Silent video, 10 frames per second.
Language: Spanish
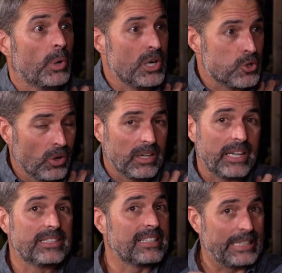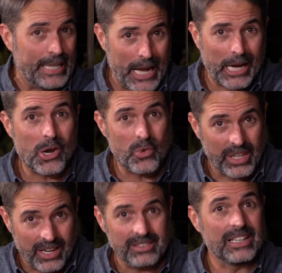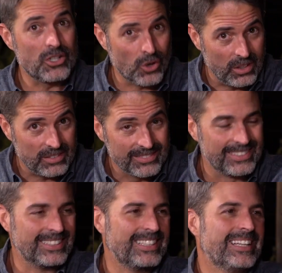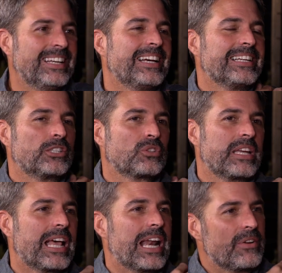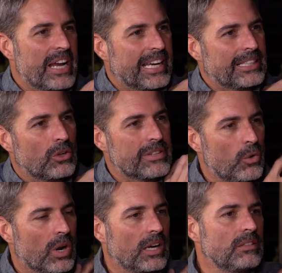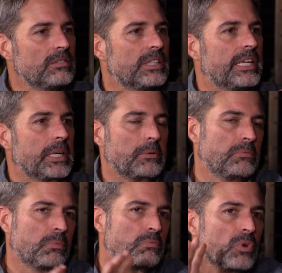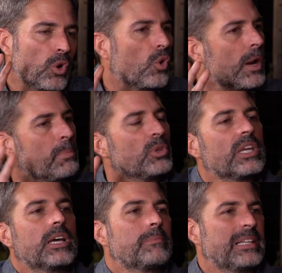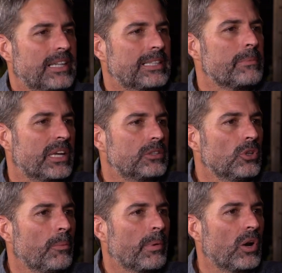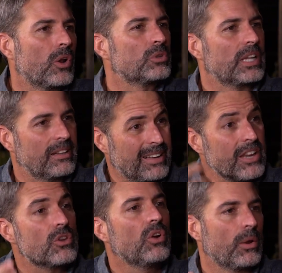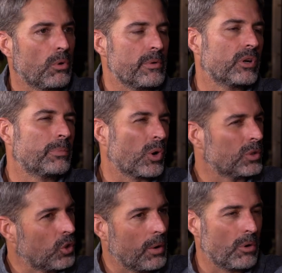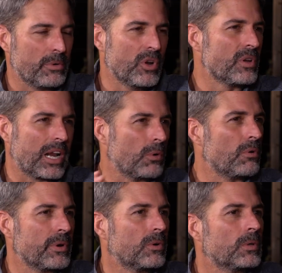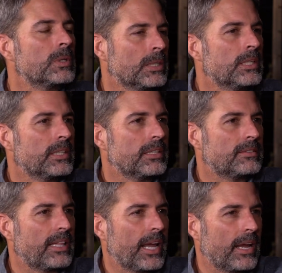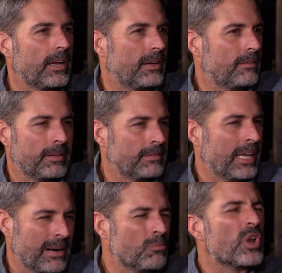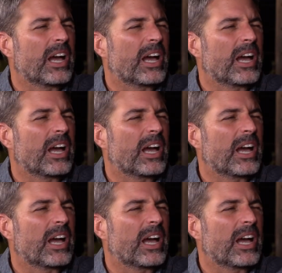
por el sol. La gente se tiene que cuidar del sol. Y entonces ya le habían quitado ese lunar y no correspondía más tratamiento, pero a los tres años le volvió. Pero cuando le volvió, ya le volvió este, y era muy